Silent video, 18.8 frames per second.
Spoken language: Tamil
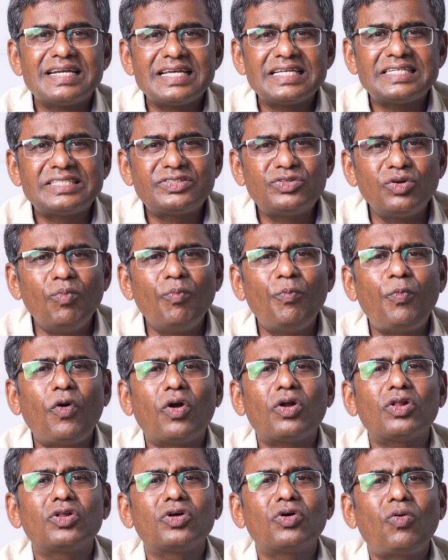ரெஸ்ட்டும்
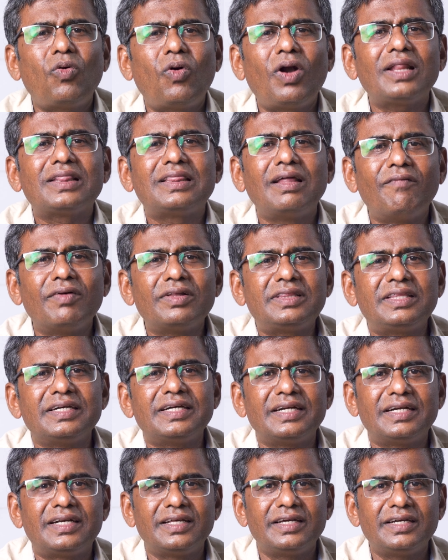போகிறத கூட
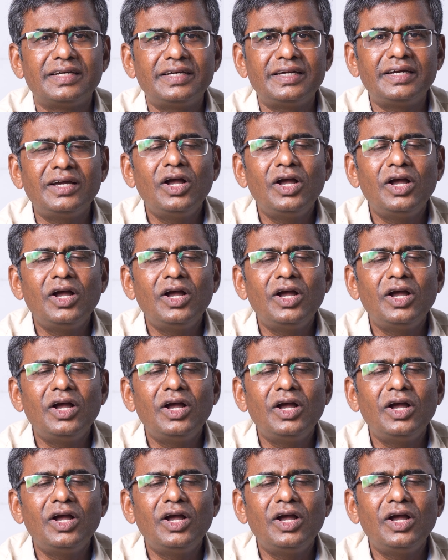தவிர்த்துக்கிட்டு